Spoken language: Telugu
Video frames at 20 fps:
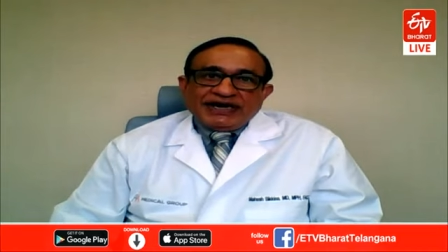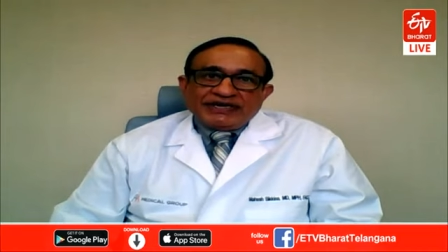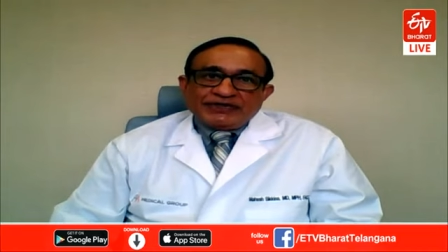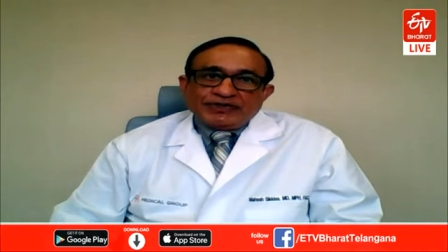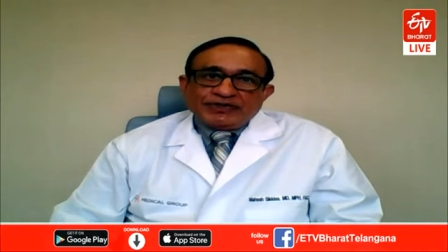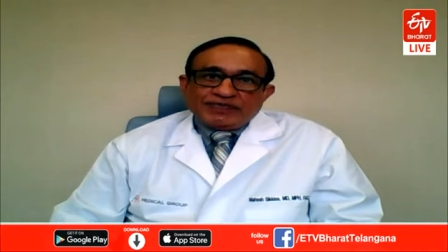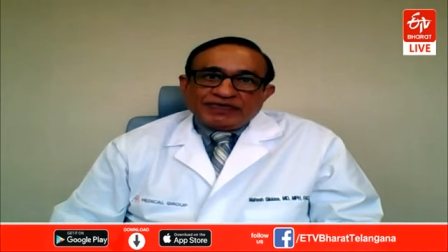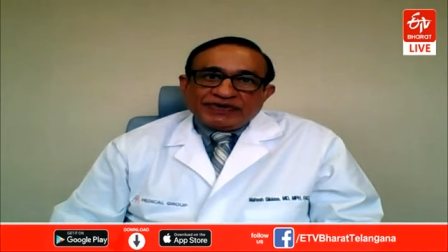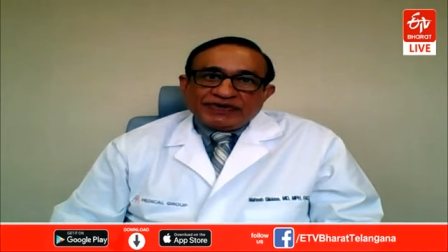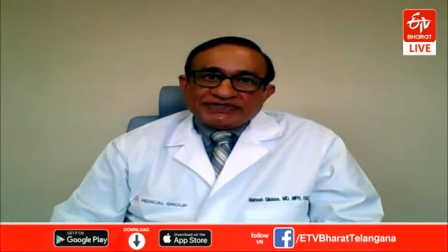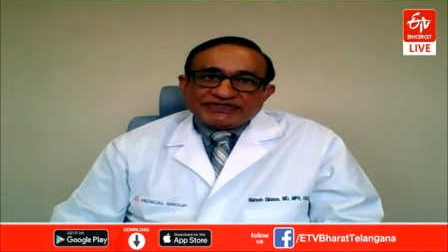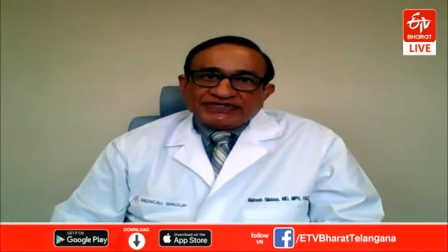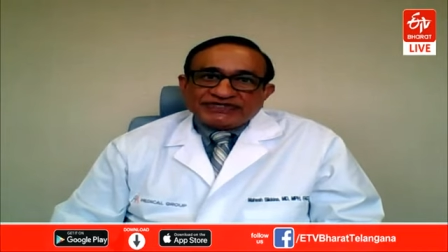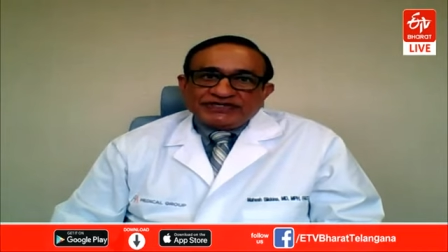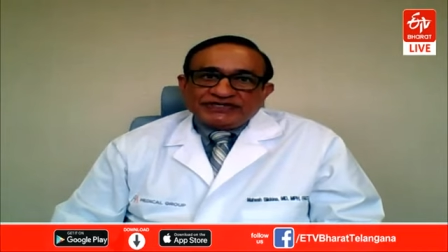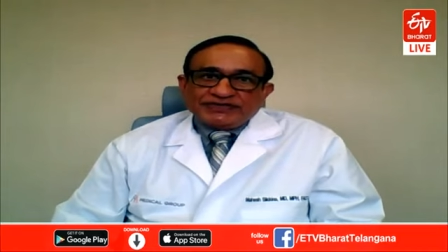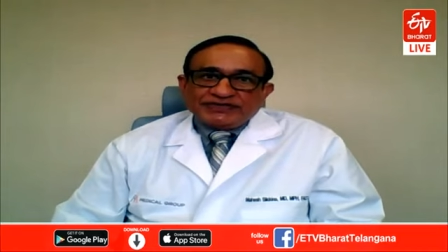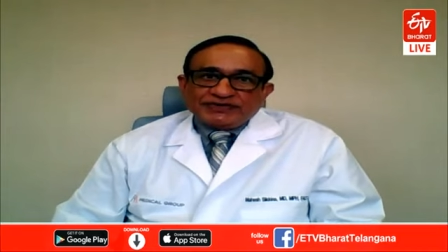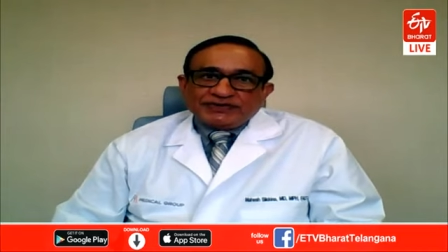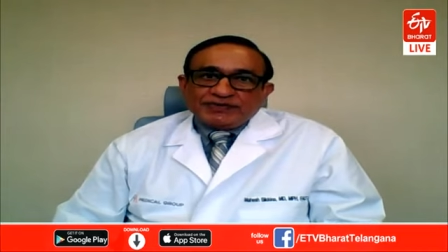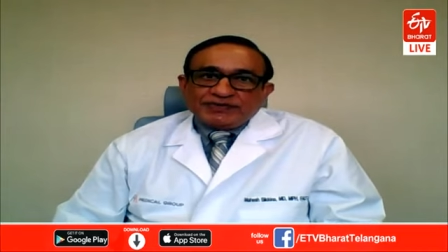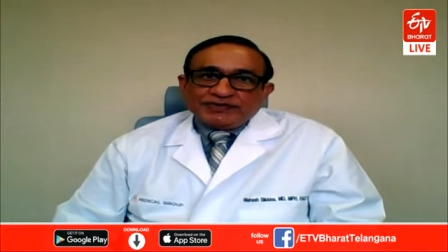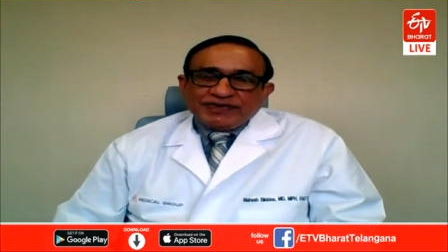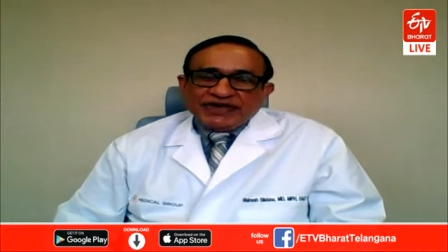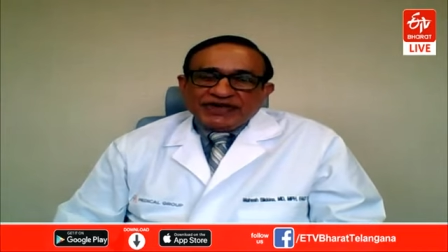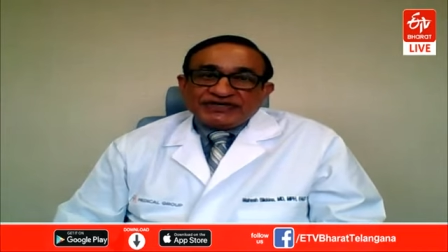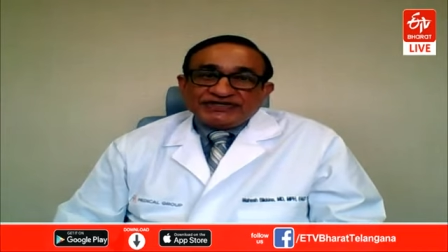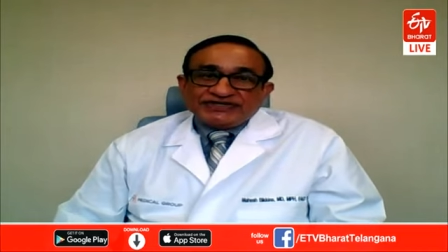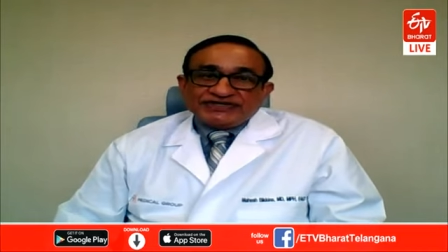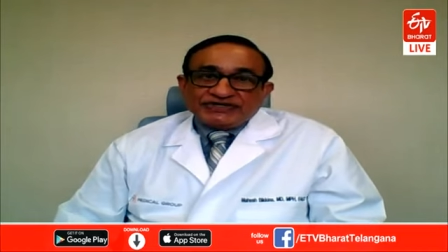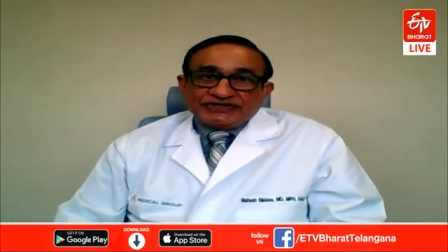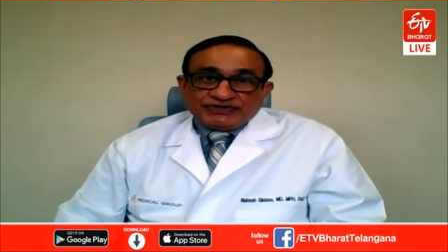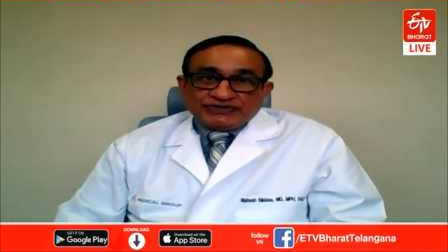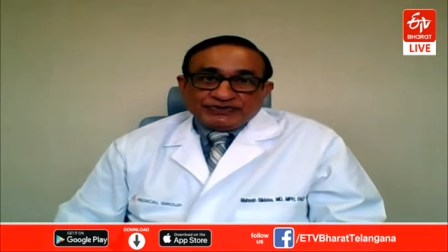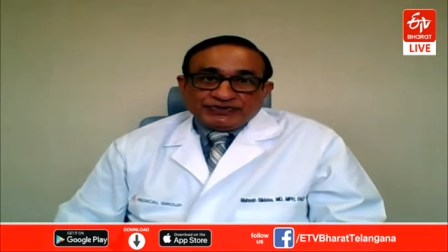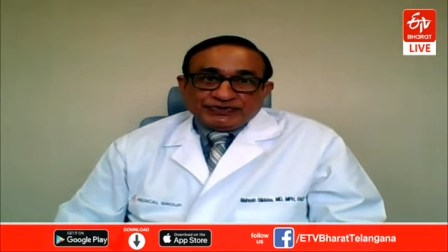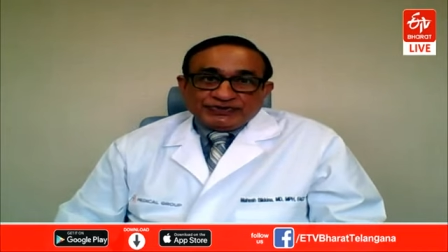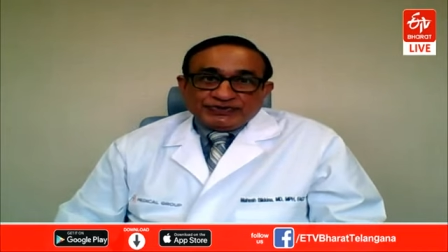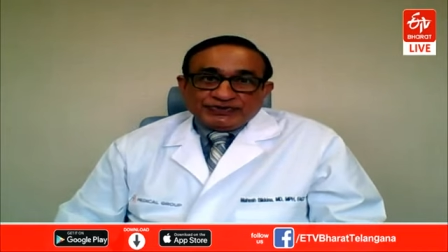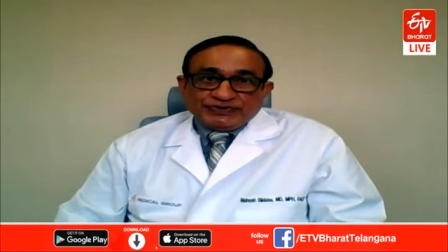ఐదు పర్సెంట్
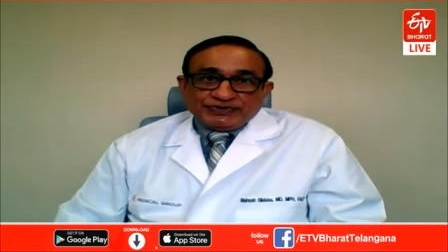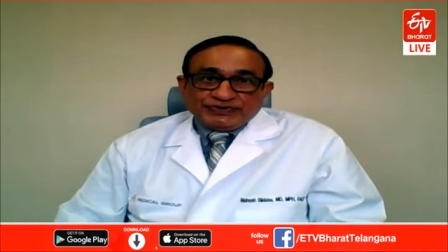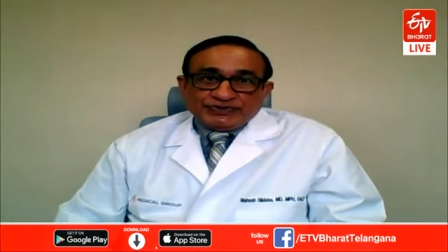పేషెంట్స్